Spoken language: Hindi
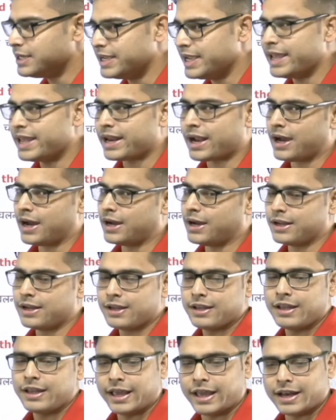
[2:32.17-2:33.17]
ये रहा
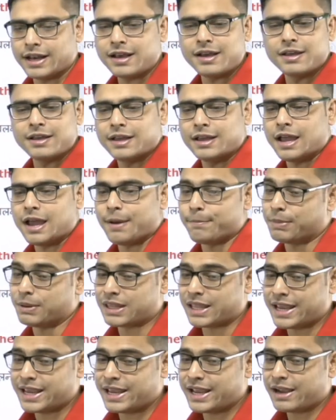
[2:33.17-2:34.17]
है ना
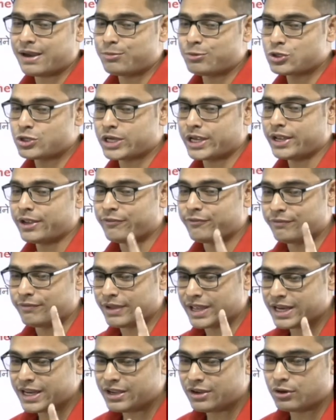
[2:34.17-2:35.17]
बताइएगा मुझे
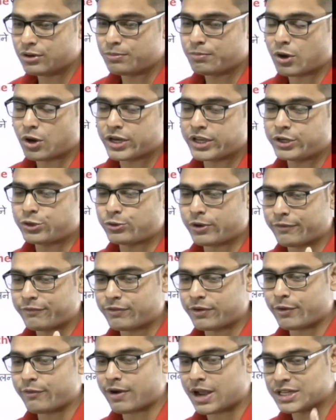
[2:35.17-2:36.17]
वेरी गुड मॉर्निंग टू
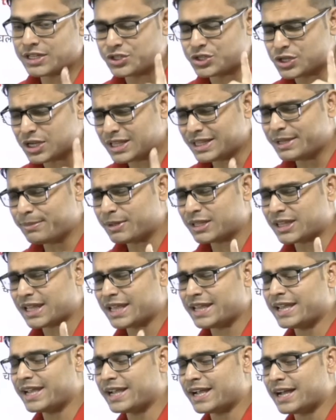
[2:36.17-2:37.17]
एवरी जल्दी
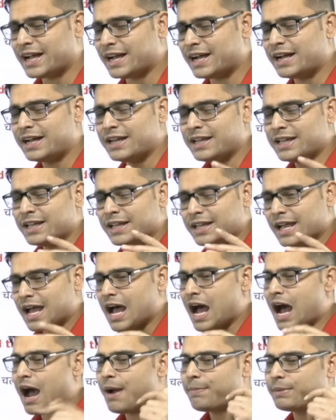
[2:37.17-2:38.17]
बताइएगा
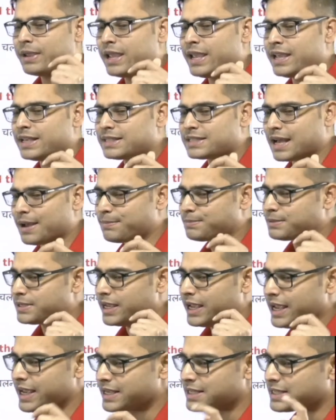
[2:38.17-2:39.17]
आपके हिसाब
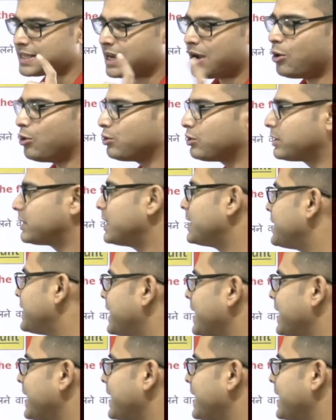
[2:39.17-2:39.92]
से इसका उत्तर